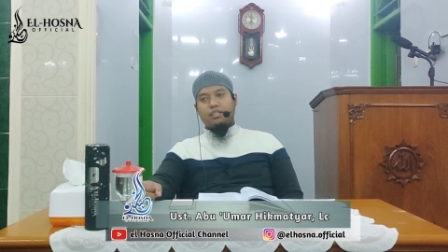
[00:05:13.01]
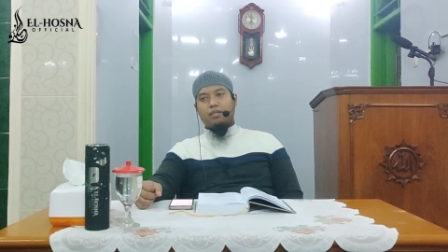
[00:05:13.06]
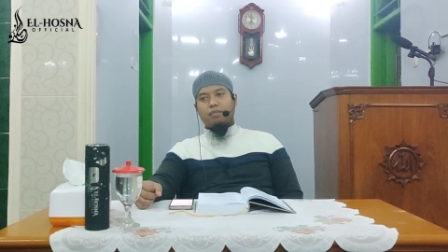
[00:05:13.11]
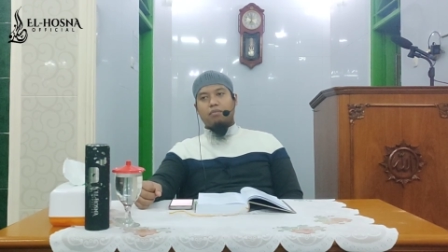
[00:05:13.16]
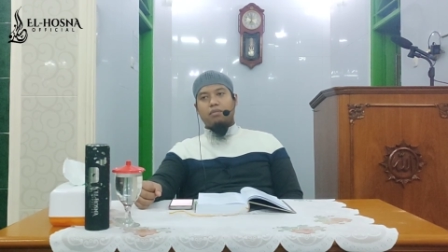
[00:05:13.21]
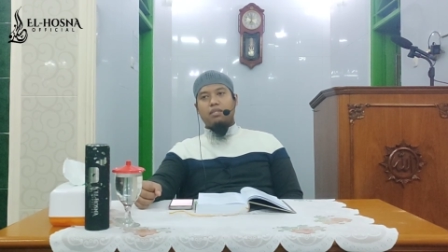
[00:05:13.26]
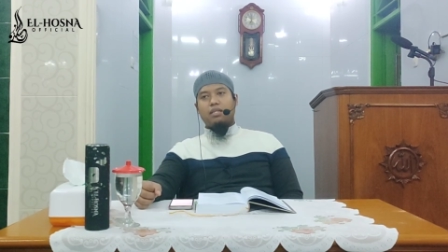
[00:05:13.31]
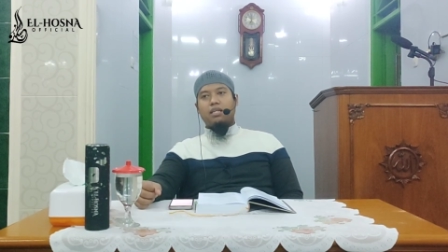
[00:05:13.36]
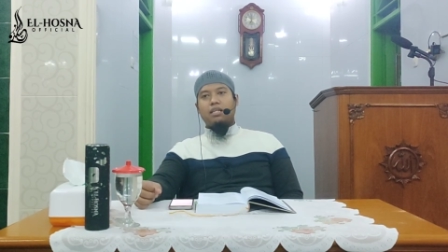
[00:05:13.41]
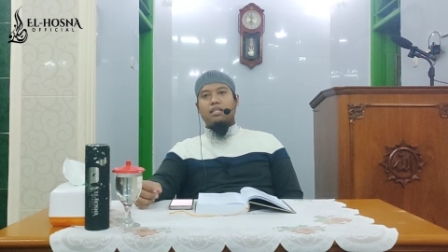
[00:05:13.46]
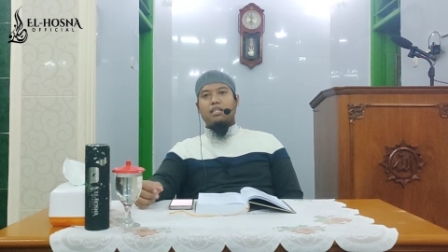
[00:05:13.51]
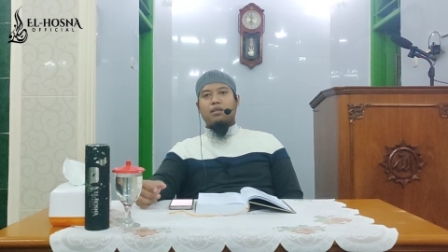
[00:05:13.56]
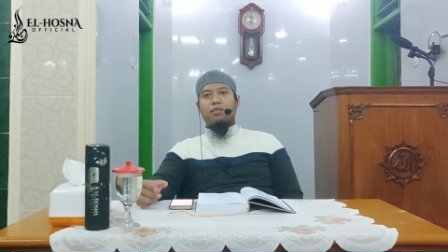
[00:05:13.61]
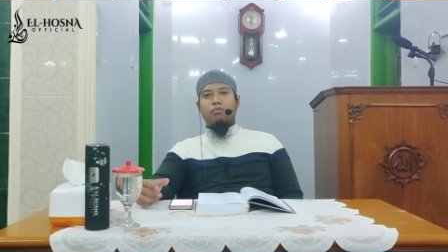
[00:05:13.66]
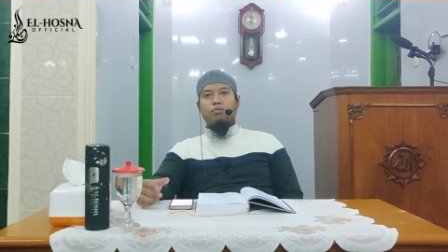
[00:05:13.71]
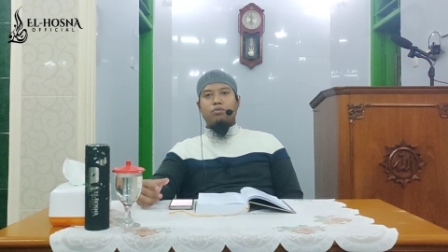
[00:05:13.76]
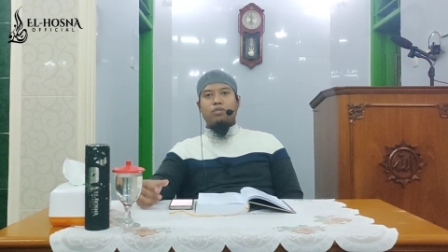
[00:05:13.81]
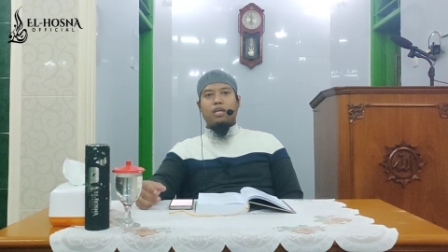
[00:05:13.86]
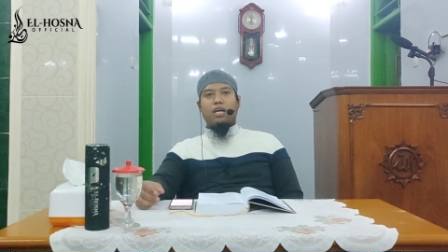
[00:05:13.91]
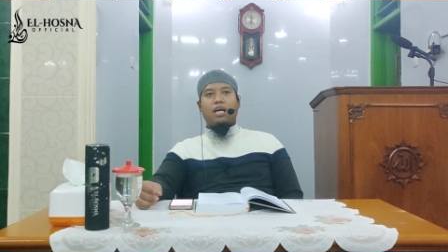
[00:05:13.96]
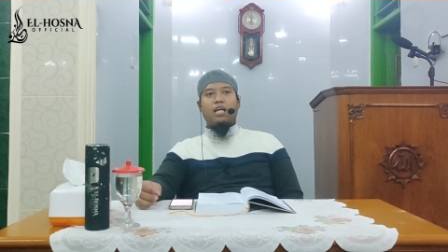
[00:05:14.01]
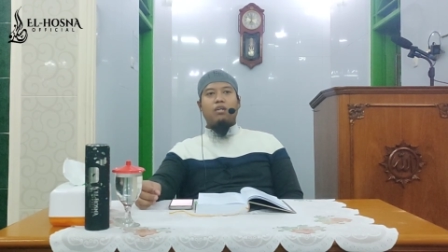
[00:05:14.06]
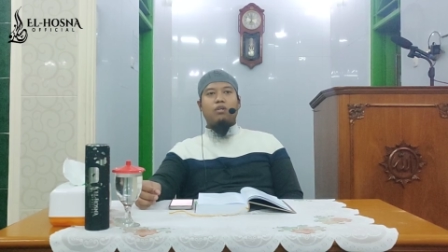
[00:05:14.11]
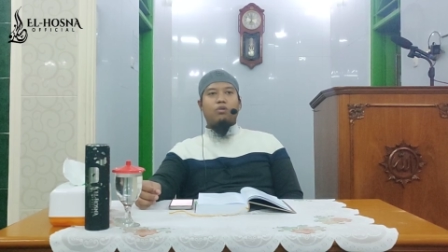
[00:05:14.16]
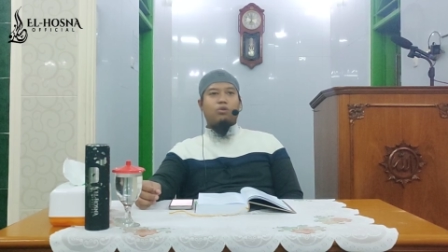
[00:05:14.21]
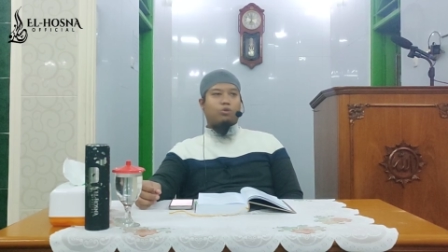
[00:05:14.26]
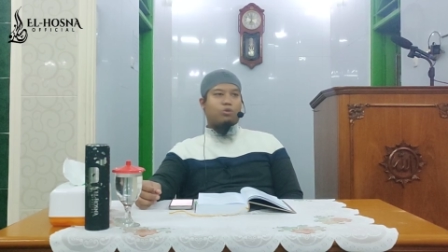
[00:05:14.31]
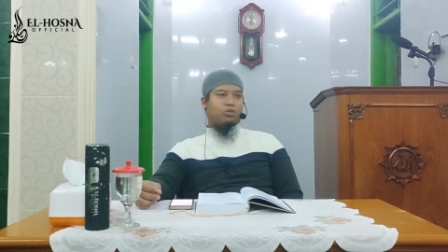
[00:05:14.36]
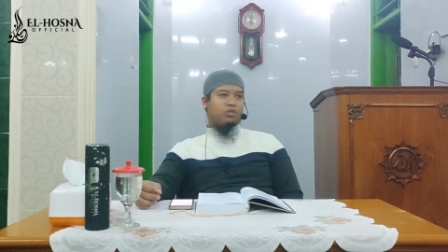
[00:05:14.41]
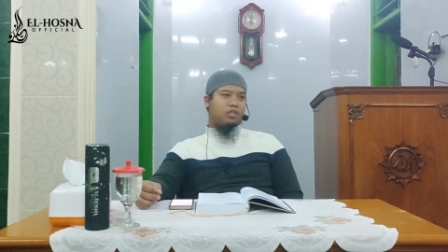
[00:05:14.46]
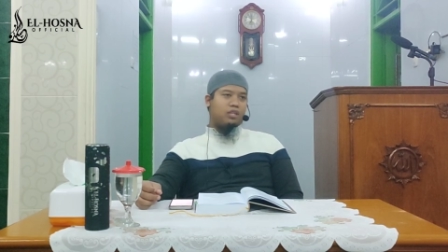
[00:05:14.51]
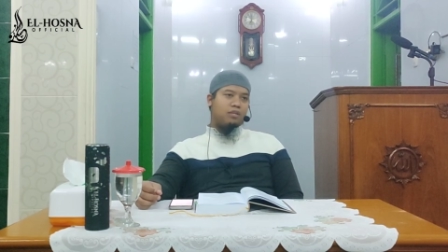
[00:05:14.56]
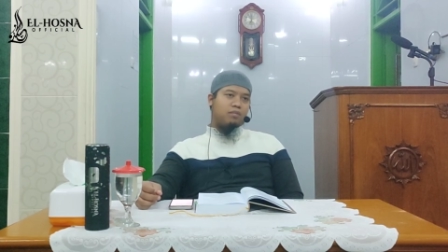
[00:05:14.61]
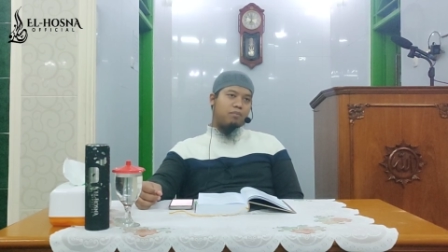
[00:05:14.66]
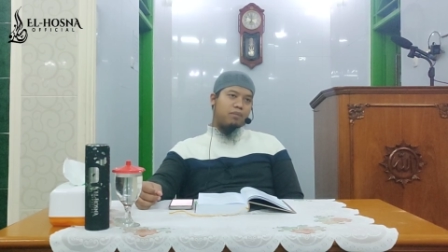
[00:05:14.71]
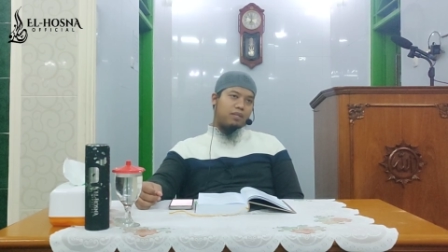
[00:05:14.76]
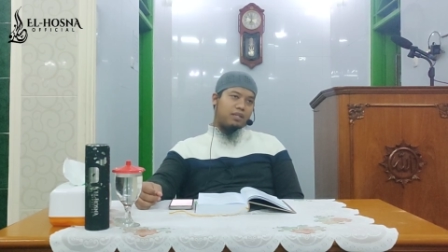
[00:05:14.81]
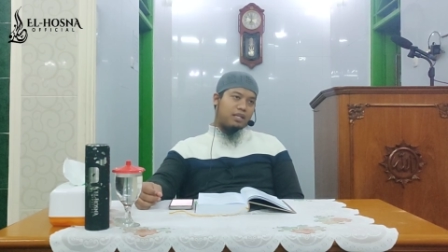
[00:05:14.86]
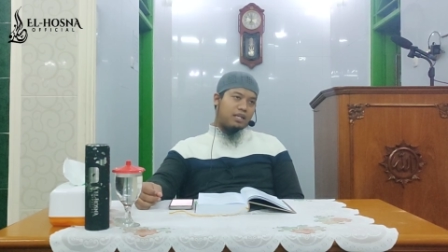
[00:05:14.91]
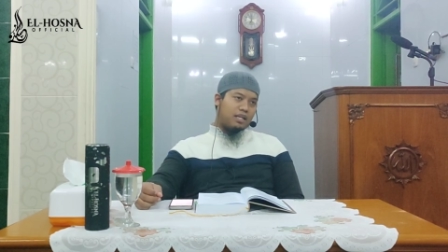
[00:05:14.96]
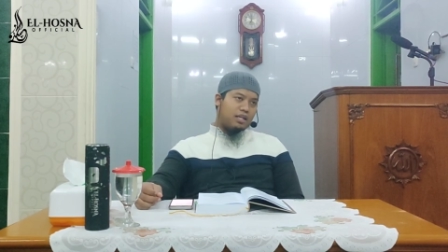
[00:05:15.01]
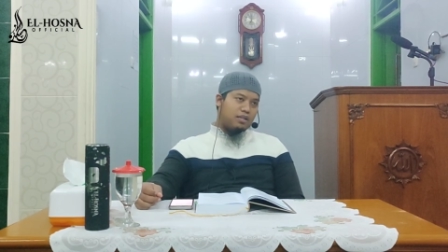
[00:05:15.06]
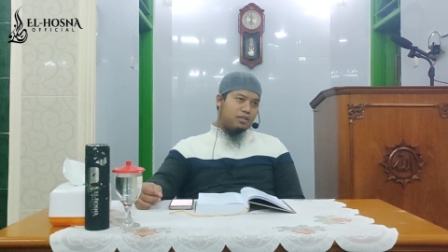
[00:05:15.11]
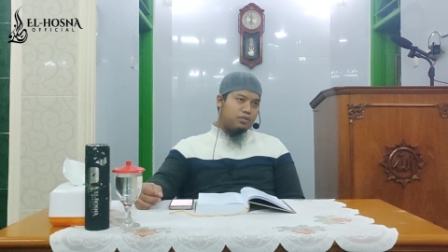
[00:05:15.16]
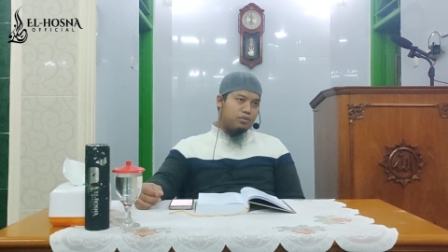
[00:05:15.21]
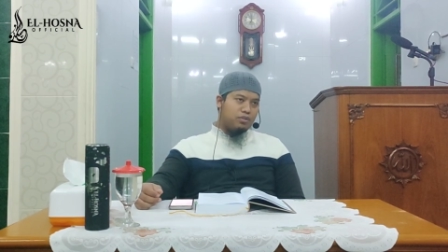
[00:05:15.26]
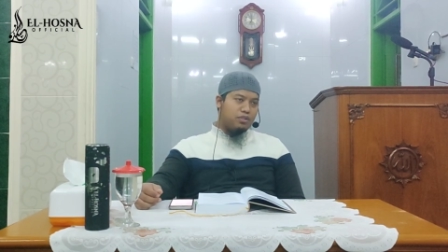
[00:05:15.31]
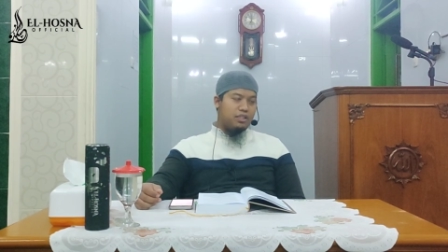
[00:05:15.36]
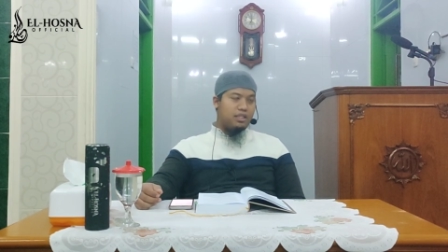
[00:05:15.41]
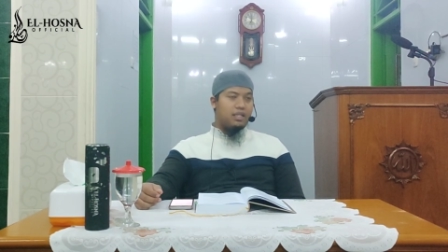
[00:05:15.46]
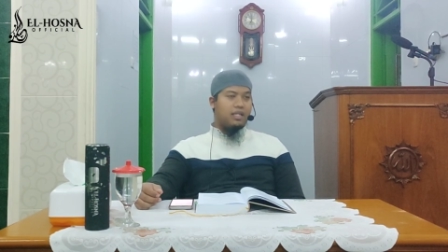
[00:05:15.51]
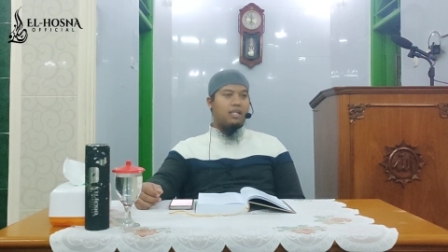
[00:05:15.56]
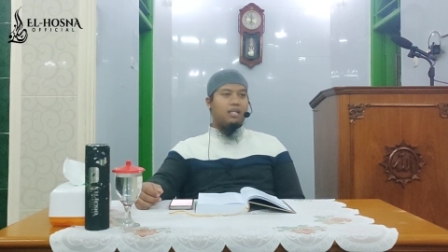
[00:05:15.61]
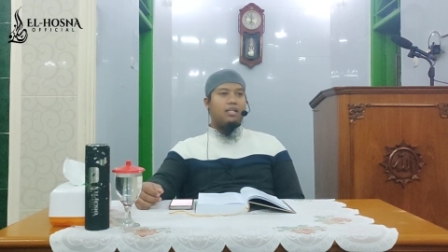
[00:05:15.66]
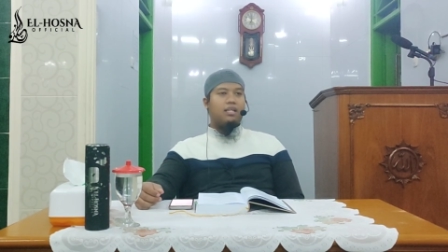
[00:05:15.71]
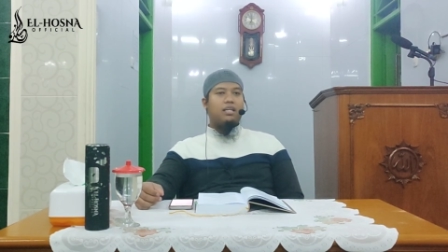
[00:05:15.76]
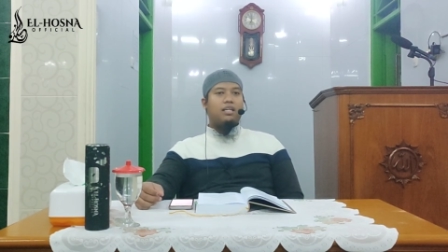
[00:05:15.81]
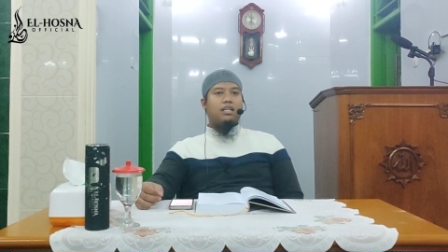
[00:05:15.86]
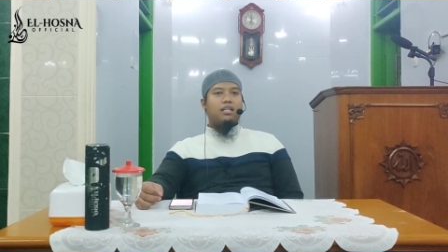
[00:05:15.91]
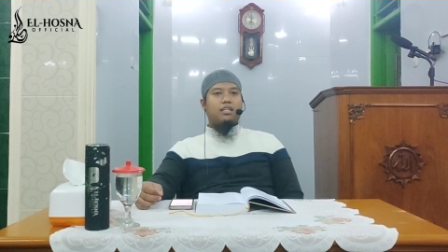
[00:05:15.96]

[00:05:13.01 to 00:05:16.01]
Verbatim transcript: jaminan kemudahan urusan perkara dunia